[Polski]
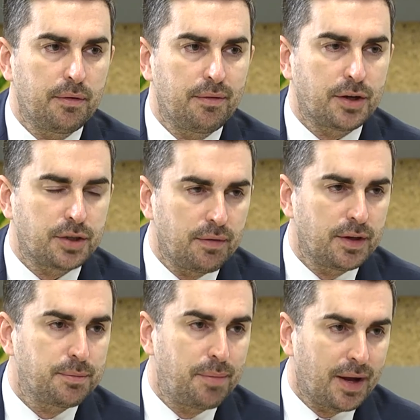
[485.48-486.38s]
Warszawa
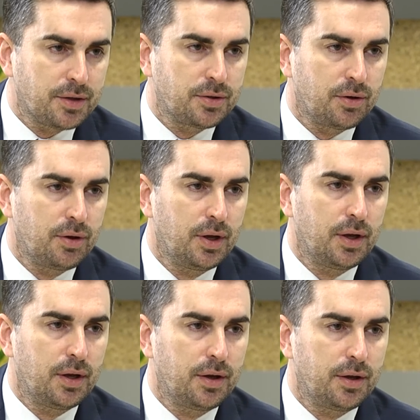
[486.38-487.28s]
jest bardzo
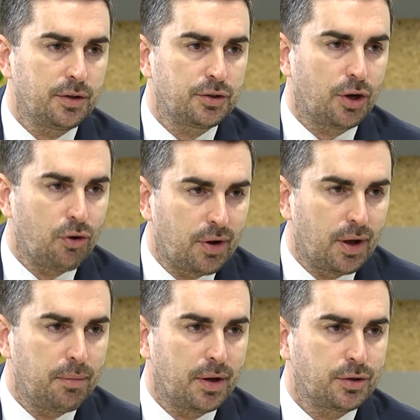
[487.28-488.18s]
e,
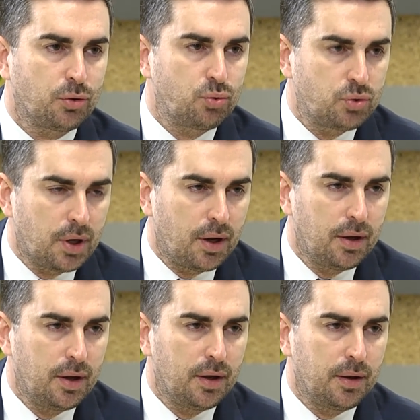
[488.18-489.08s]
szeroka, bardzo duża
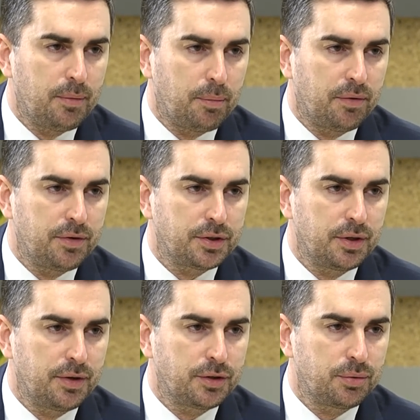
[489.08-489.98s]
ma
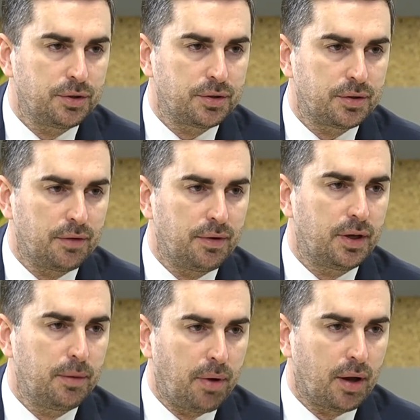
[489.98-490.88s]
powierzchnię większą niż ten
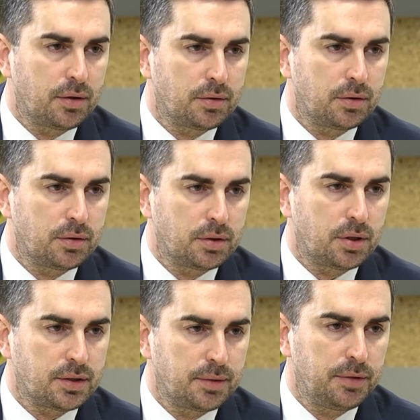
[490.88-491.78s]
wielki Paryż, sześć
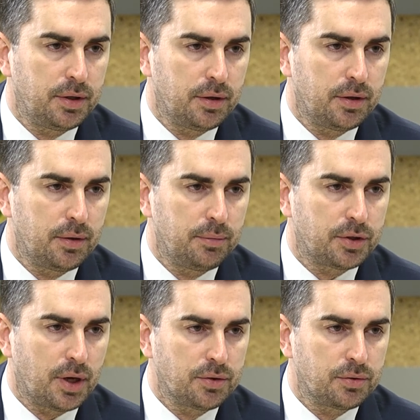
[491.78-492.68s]
razy mniej e,
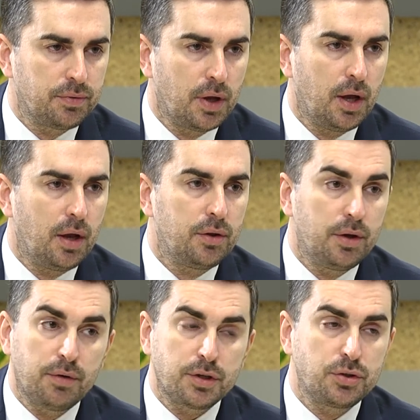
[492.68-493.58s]
mieszkańców. No
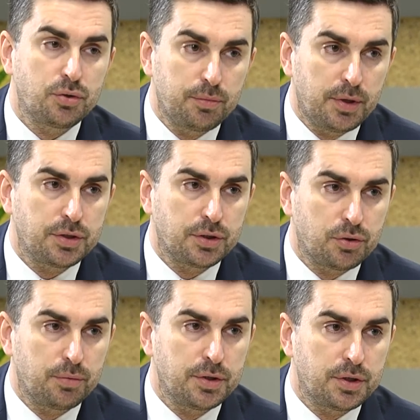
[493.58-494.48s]
i właśnie Śródmieście,
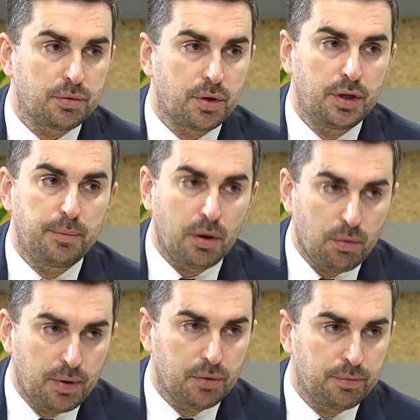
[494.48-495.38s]
Śródmieście, które nie miało
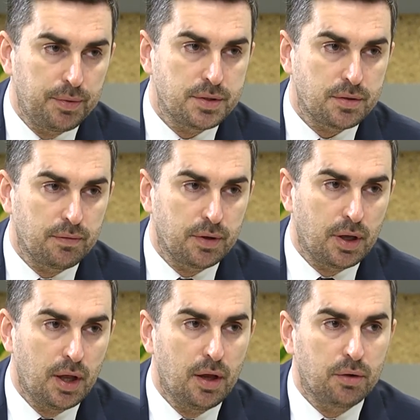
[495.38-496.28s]
planów miejscowych,
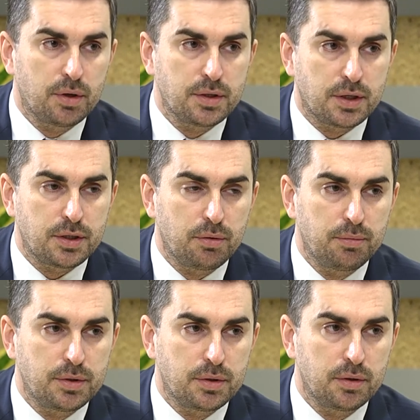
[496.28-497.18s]
które zaczęło
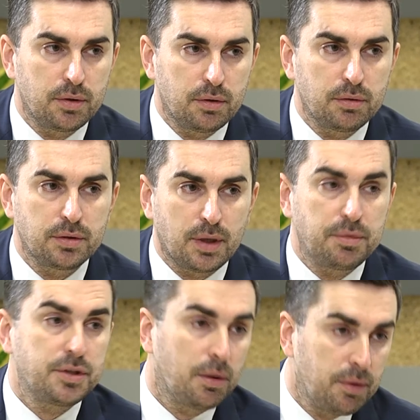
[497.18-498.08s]
być no,
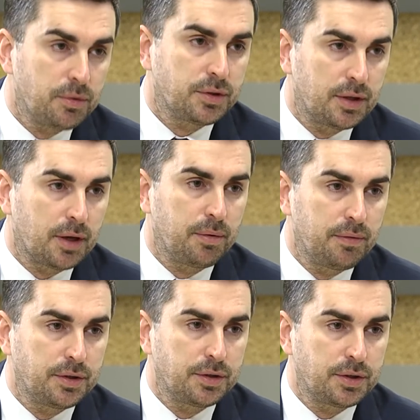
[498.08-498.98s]
zapyziałe, można tak
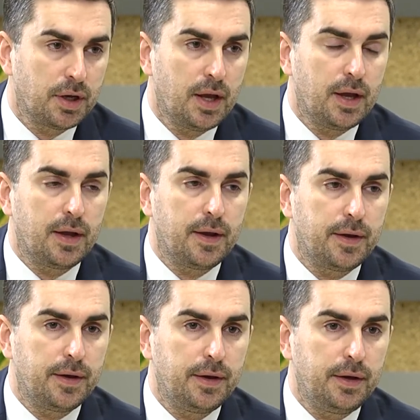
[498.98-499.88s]
powiedzieć. E,
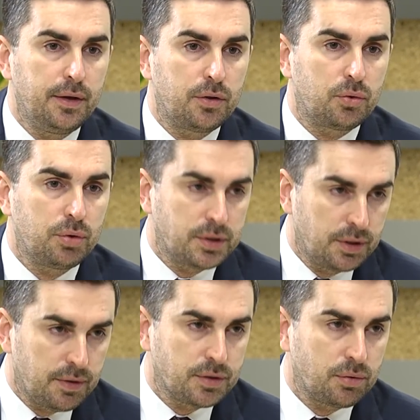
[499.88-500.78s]
I tu jest
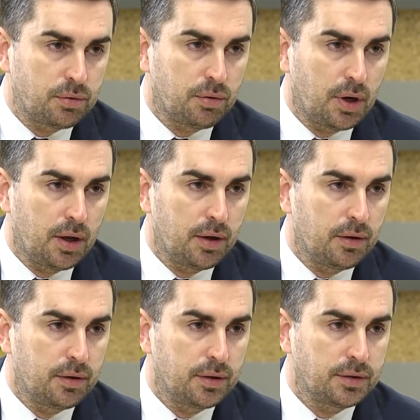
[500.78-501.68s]
infrastruktura,
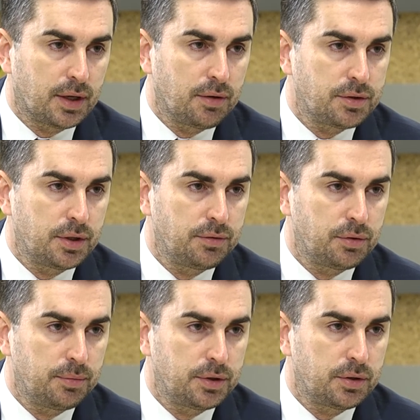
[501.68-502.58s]
e, zagęszczenie w
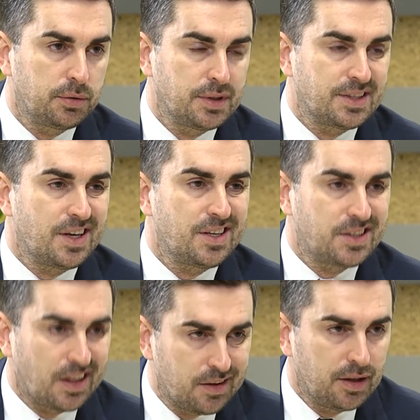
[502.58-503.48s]
Śródmieściu jest
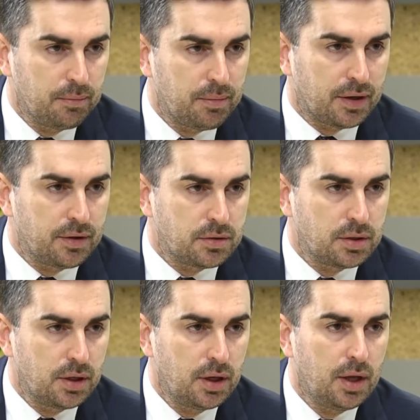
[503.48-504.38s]
żadne
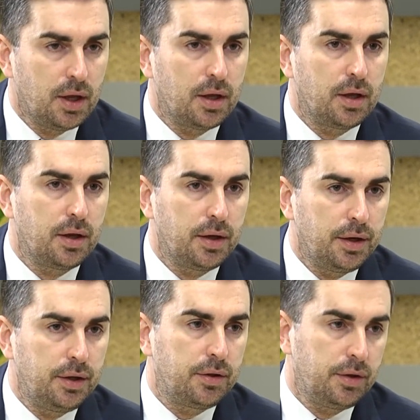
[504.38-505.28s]
praktycznie
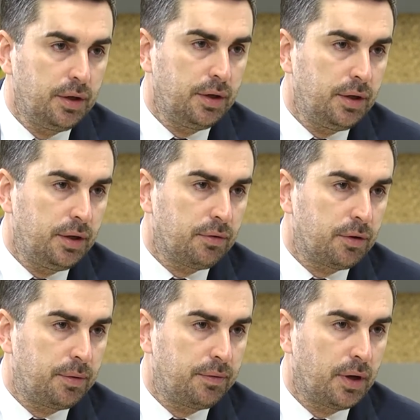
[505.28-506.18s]
I, i, i,
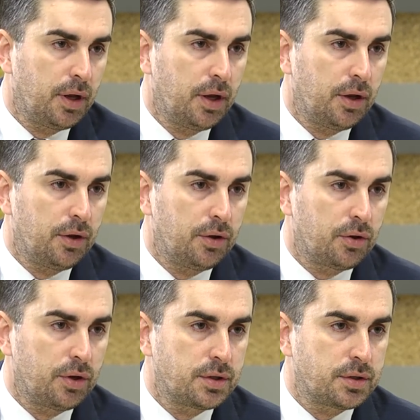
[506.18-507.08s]
niewątpliwie
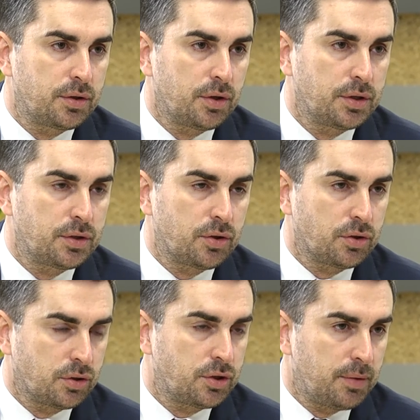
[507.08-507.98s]
to jest, to jest to,
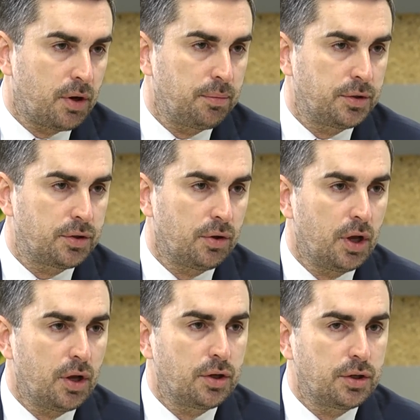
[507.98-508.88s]
co trzeba robić, no,
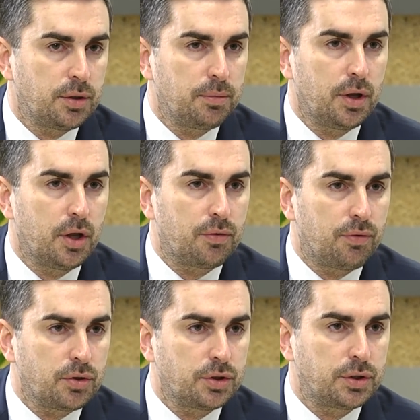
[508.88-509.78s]
żeby
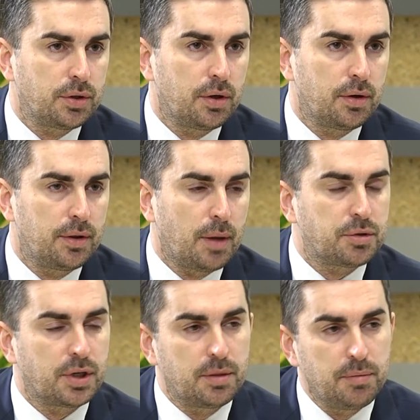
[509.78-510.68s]
tworzyć na
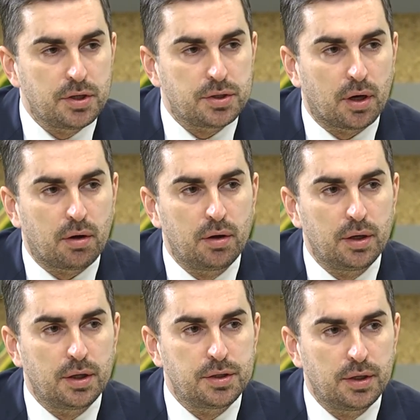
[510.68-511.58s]
przedmieściach
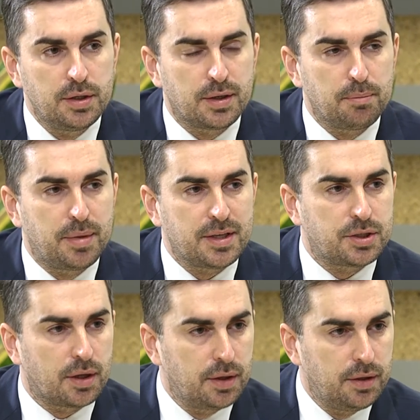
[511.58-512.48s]
kolejne dzielnice bez
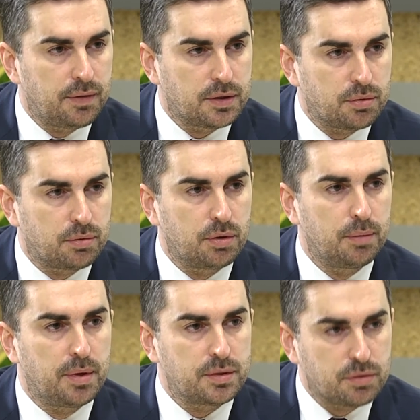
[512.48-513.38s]
żadnej infrastruktury,
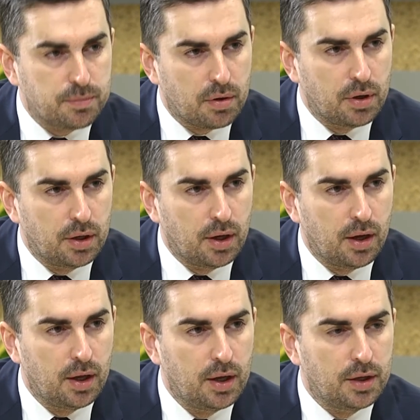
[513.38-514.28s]
bez uzbrojenia.
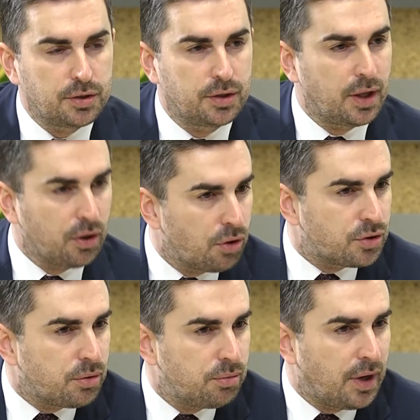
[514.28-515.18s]
Czy tego
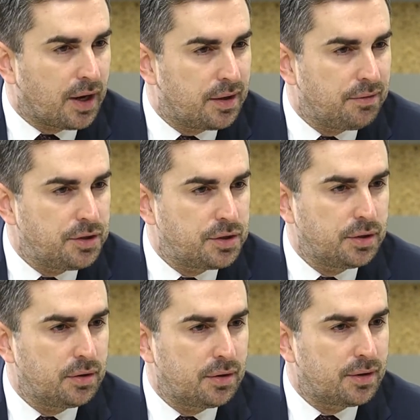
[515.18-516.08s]
chcą
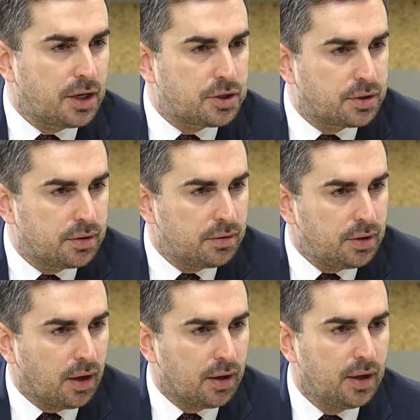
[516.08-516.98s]
aktywiści? Też nie.